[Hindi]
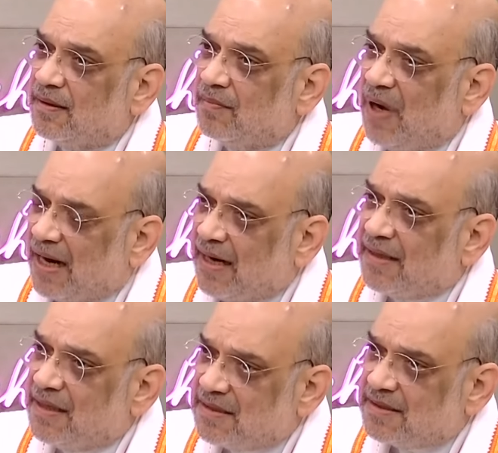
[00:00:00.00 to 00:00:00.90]

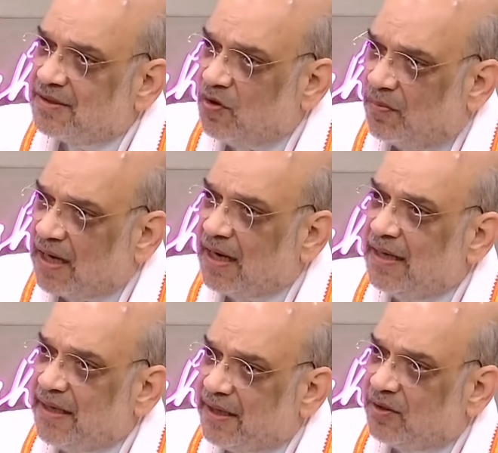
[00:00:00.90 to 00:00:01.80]
बांग्लादेश से जो
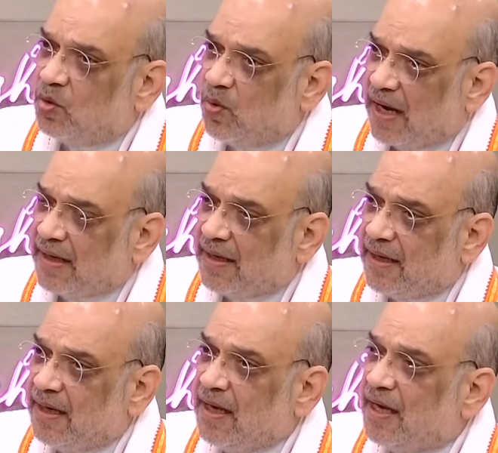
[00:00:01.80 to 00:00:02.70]
बंगाली हिंदू आए
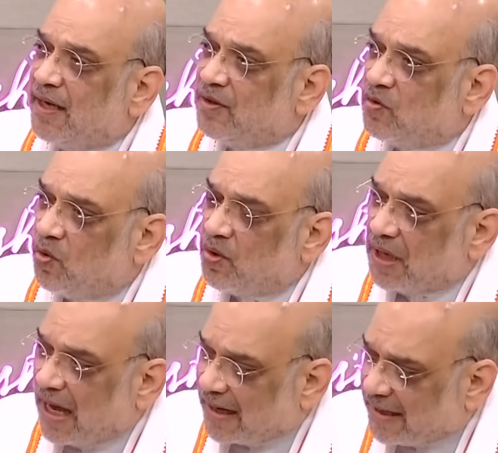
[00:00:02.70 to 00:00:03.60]
हैं इनको
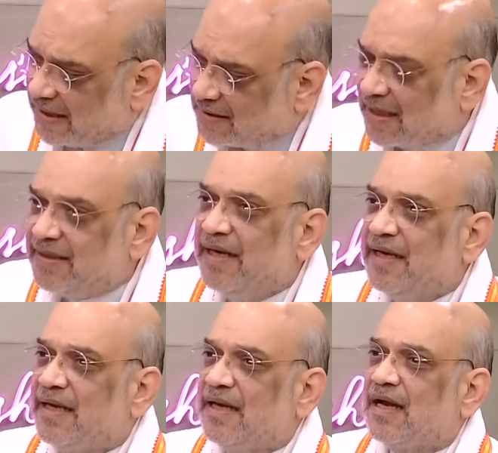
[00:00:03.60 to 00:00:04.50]
नागरिकता देने
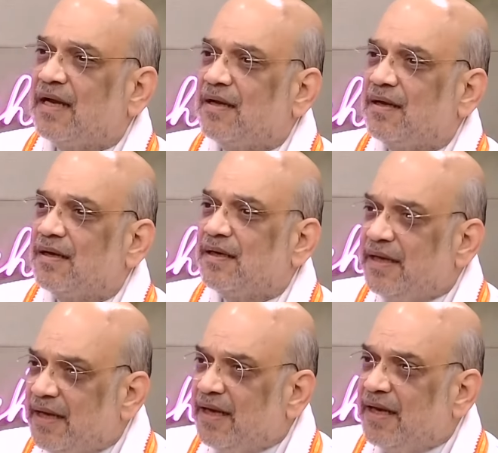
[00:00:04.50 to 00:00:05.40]
के
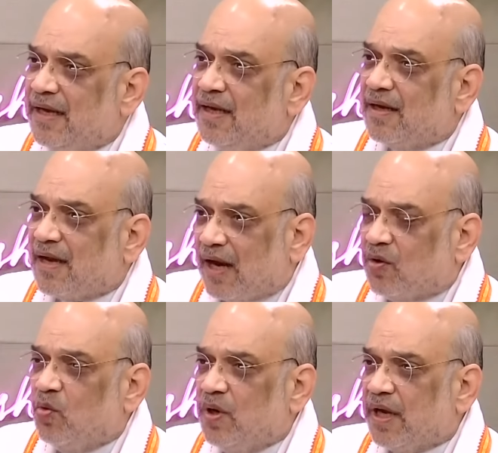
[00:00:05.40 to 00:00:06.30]
लिए एक
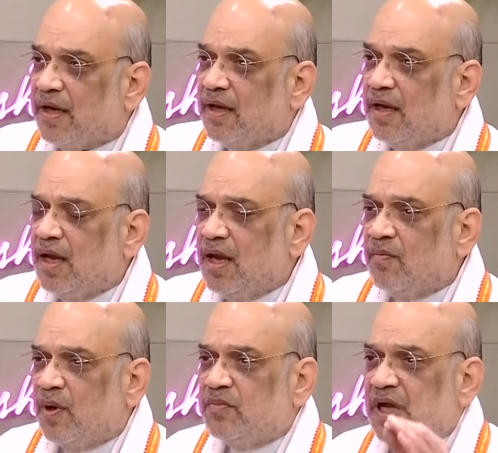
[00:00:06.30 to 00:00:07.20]
कानून है
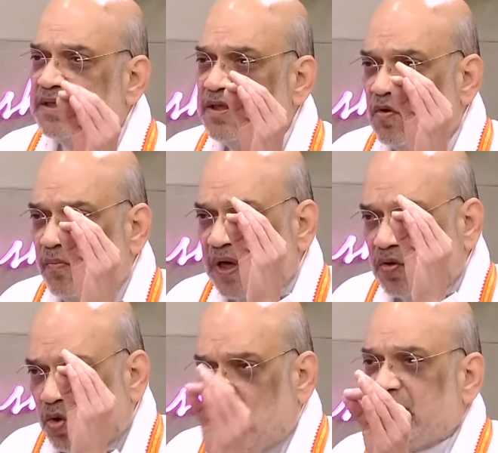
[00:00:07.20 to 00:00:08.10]
ममता जी को मैं खुली